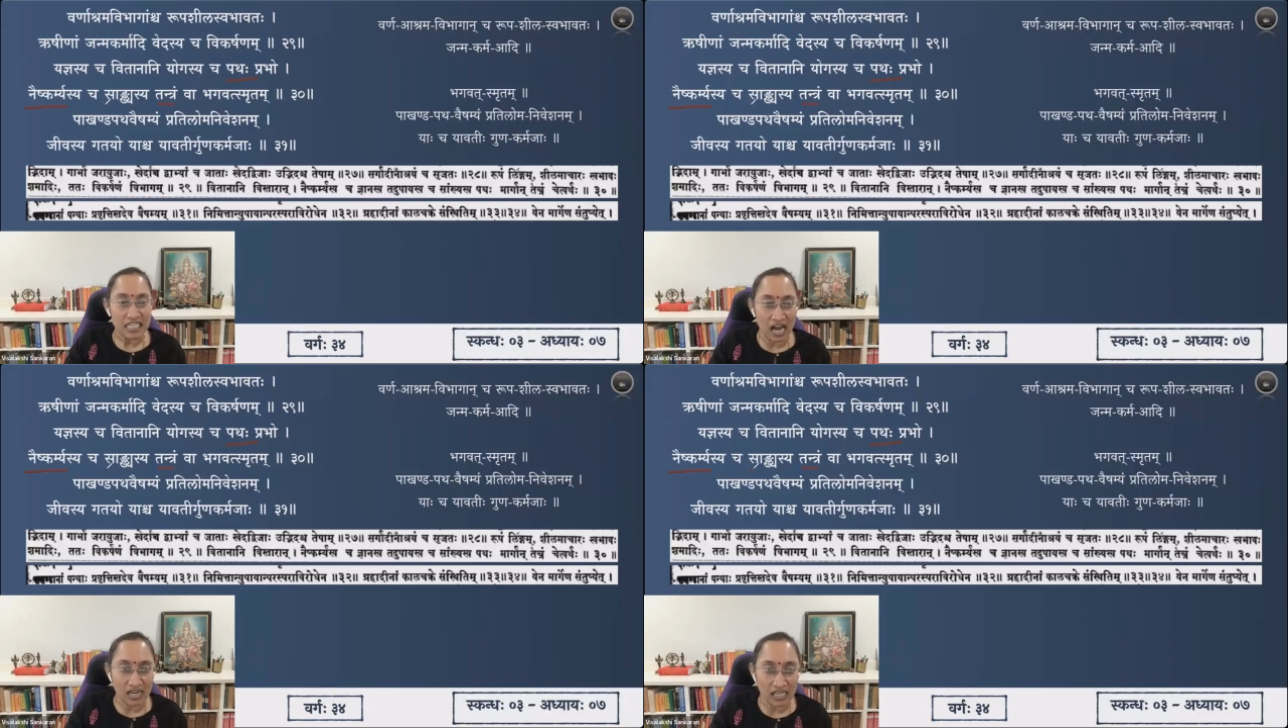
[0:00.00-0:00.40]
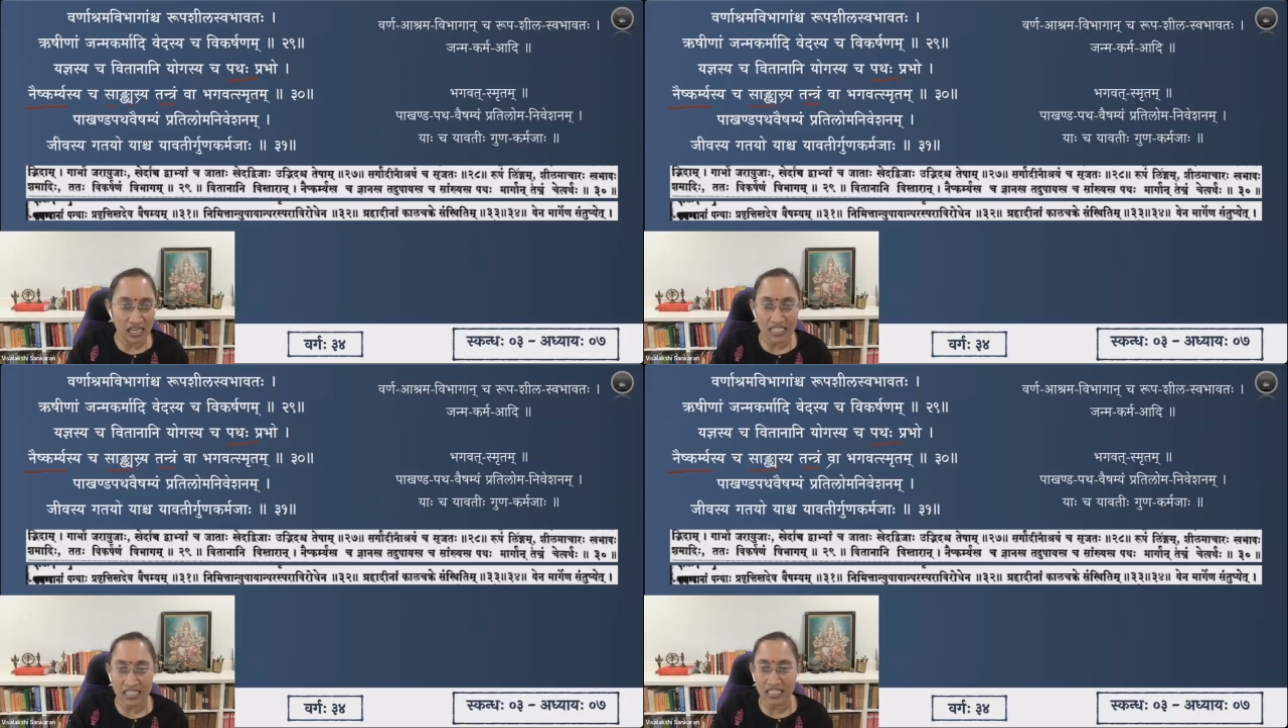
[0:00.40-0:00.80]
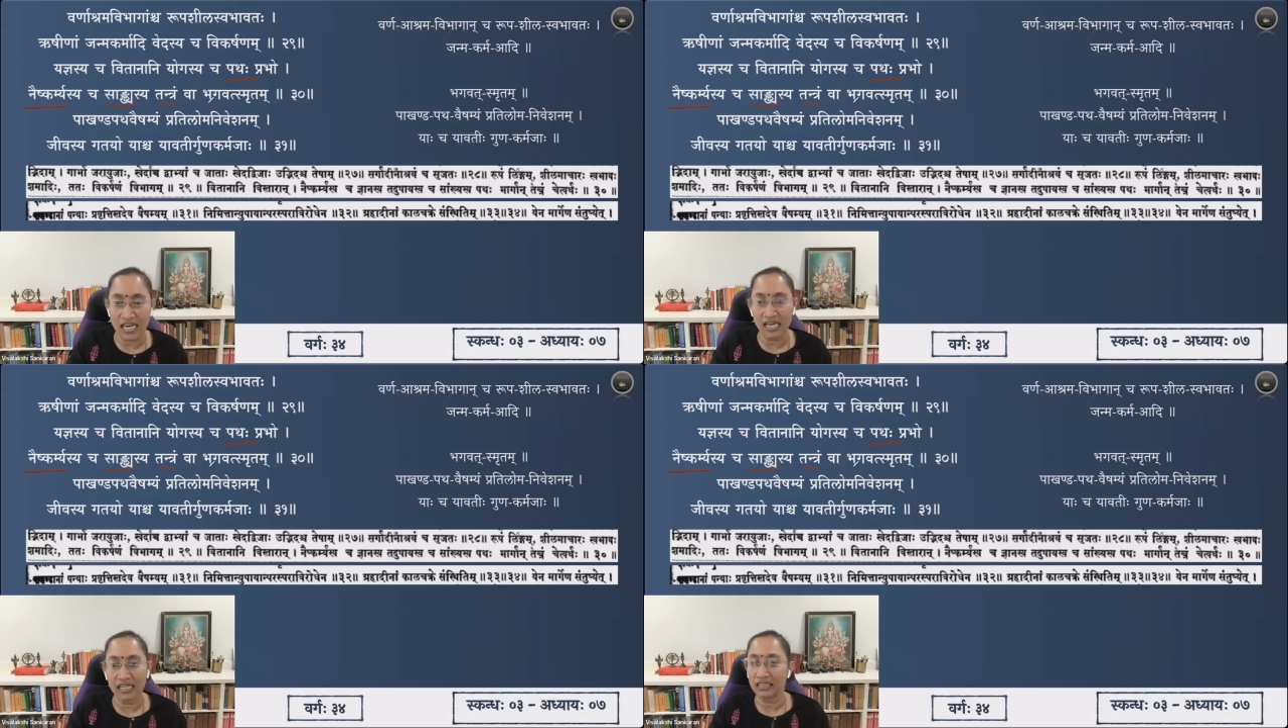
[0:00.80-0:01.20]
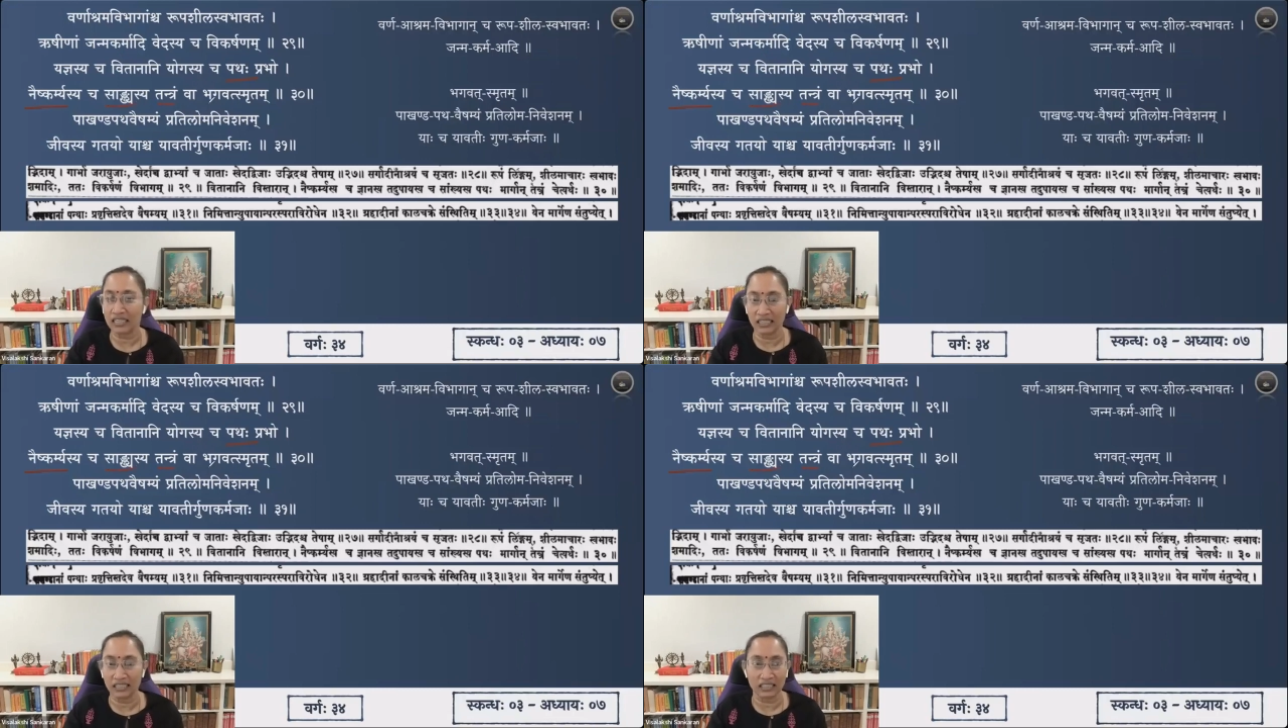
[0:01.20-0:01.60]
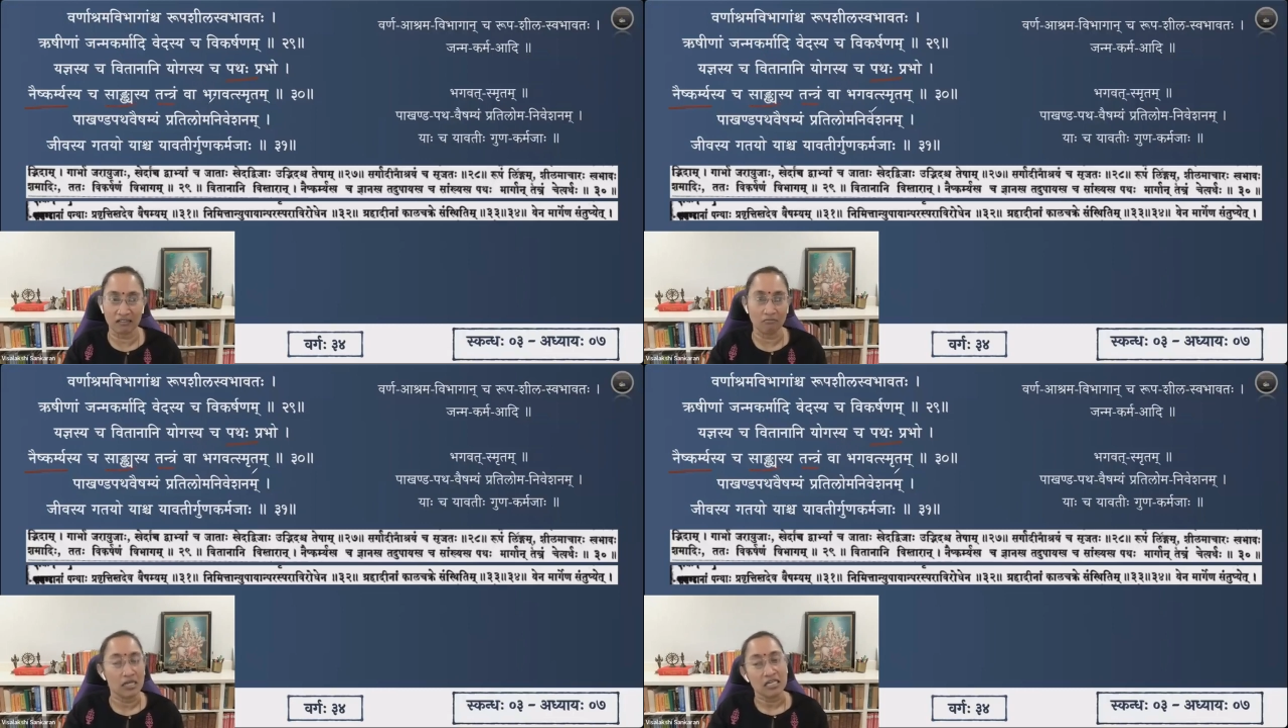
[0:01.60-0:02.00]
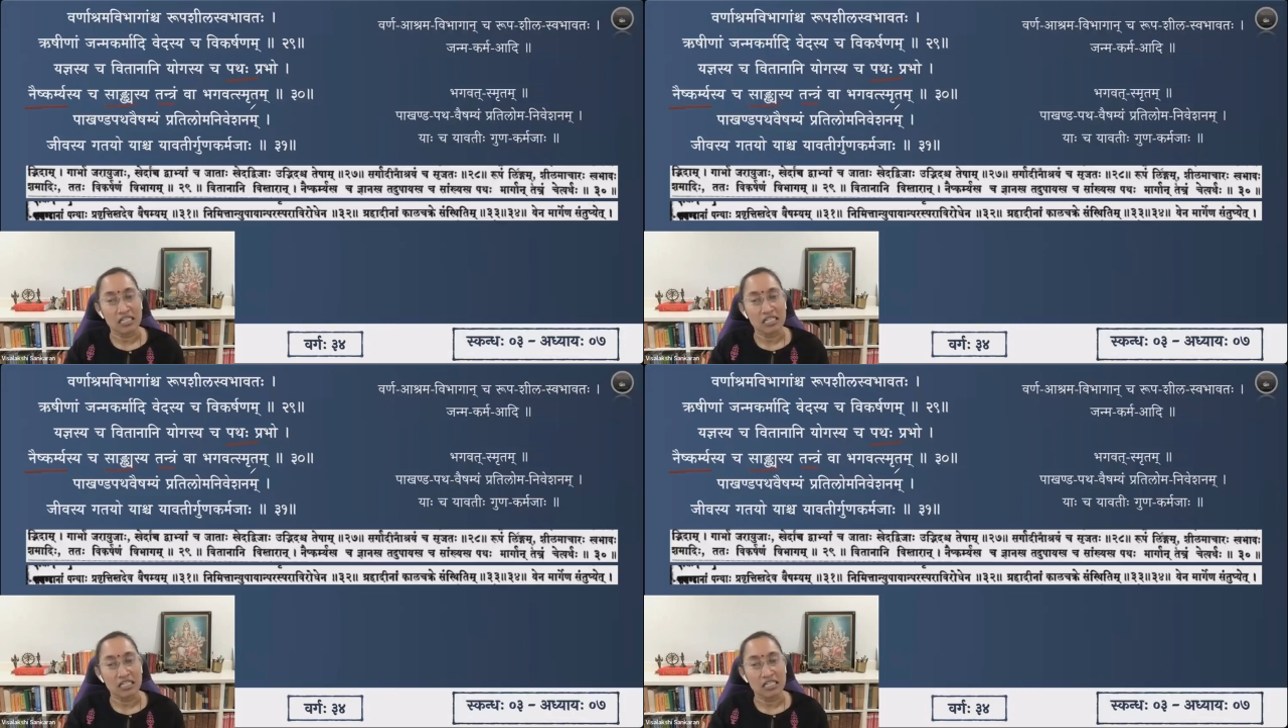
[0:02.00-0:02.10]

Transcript: சாங்கியசிய தந்திரம்